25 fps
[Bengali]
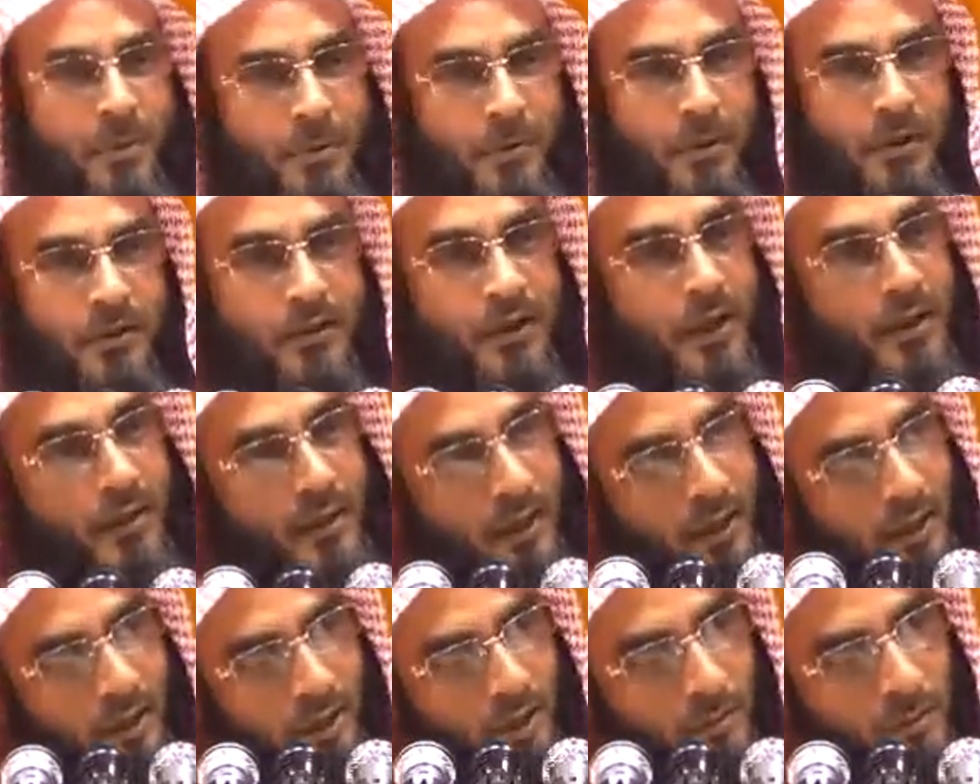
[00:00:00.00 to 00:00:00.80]
পাওয়া
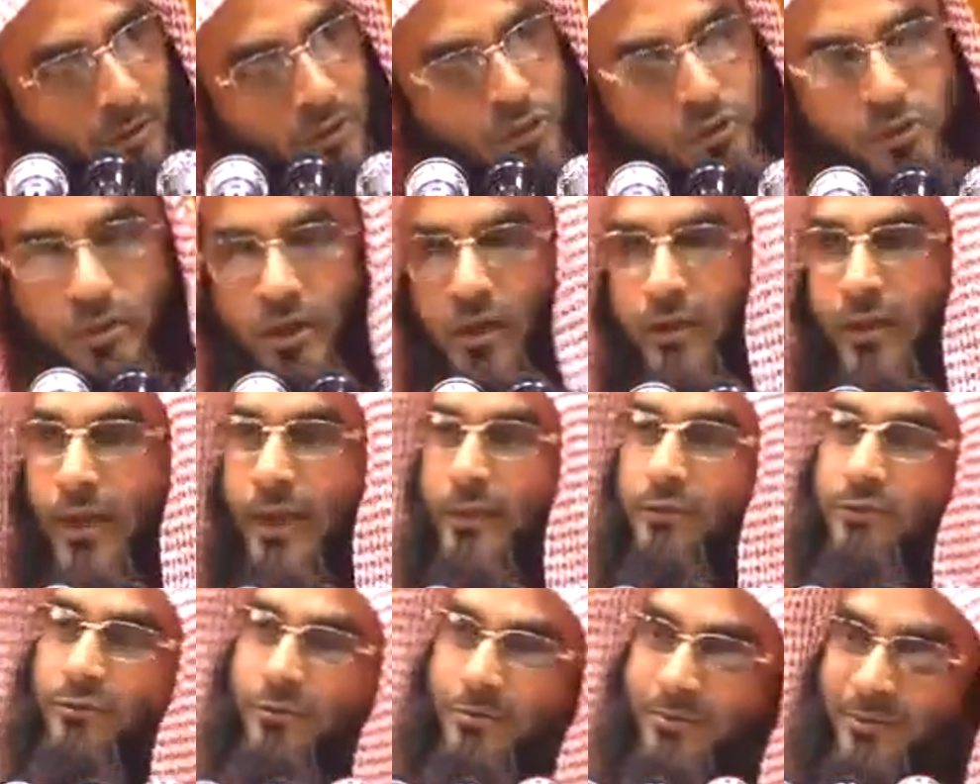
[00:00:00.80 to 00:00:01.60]
তাকে আল্লাহ অবশ্যই
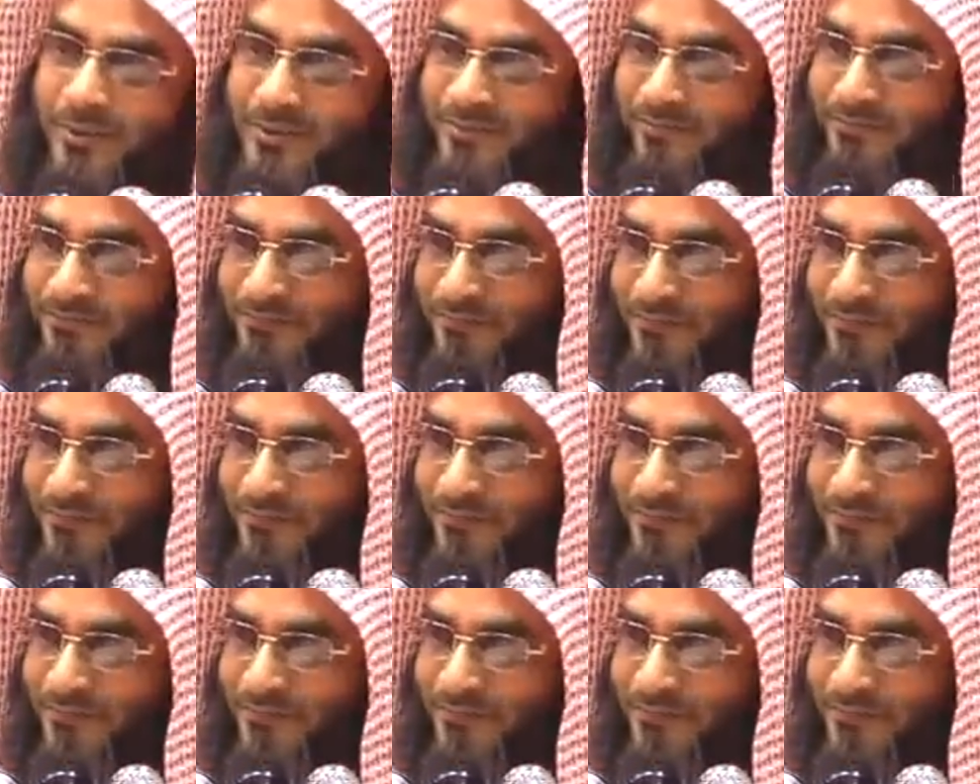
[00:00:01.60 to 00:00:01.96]
হেদায়ত করবেন